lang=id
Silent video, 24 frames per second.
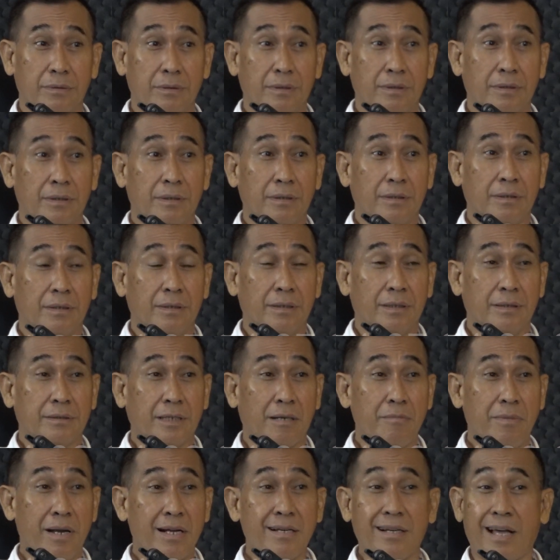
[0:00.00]
Mm -hmm.
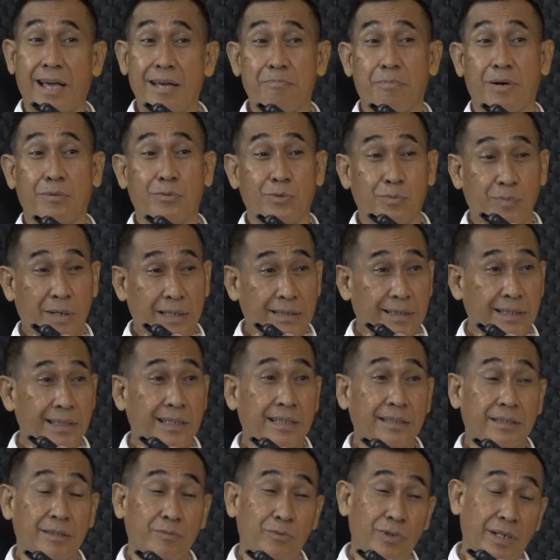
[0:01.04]
Saya bilang, hai Pak Bupati,
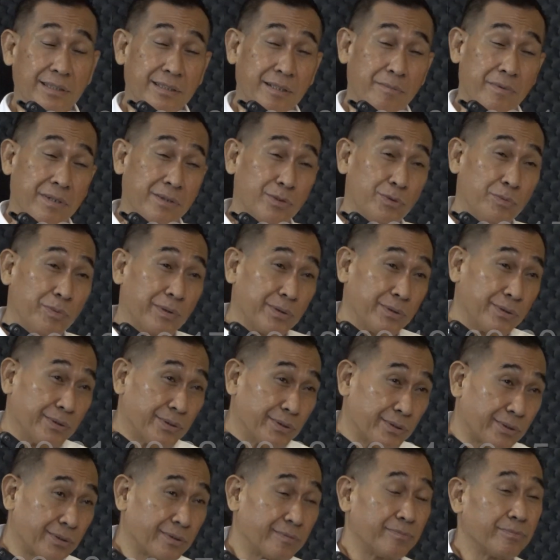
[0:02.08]
ketemulah sama
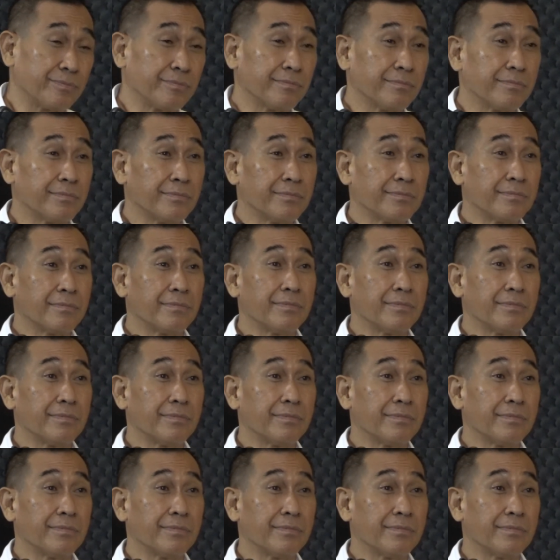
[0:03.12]
gubernur. Mm -hmm.